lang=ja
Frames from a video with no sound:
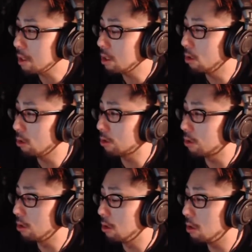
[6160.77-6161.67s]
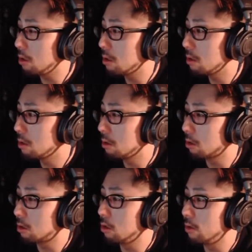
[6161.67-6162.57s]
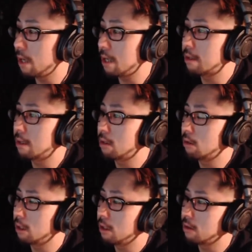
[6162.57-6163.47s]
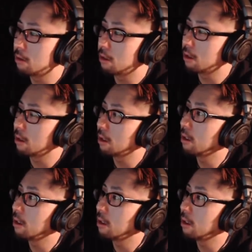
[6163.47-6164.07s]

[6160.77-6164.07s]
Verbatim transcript: ゴッドゴッドファーザーとかに出てそうだよね。